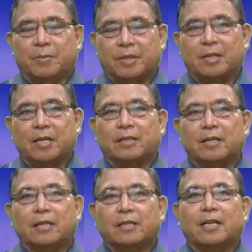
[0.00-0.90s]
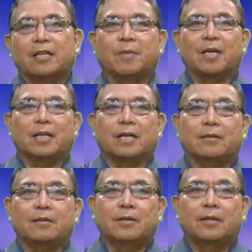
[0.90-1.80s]
Gamitin natin ang ating
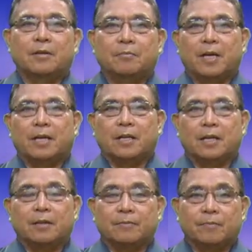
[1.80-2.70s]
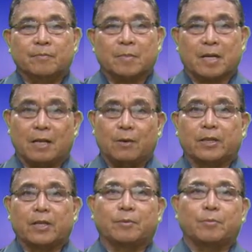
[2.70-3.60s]
kaimanan para
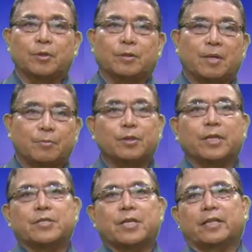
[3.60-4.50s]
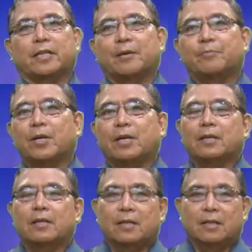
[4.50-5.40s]
magagawa tayo ng mabuti sa ating
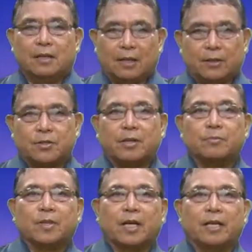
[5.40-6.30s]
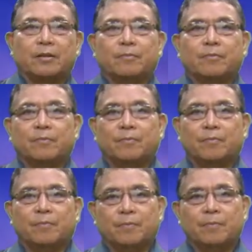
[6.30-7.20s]
kapwa at the same time
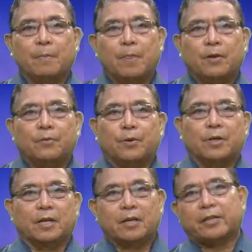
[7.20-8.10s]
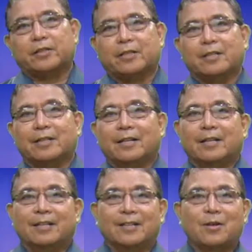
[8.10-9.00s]
for the greater
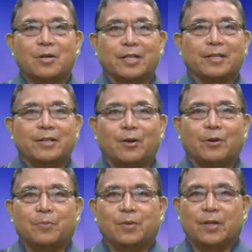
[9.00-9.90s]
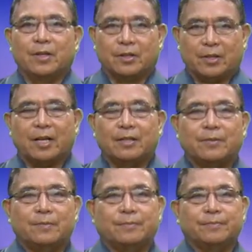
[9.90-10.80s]
glory of God.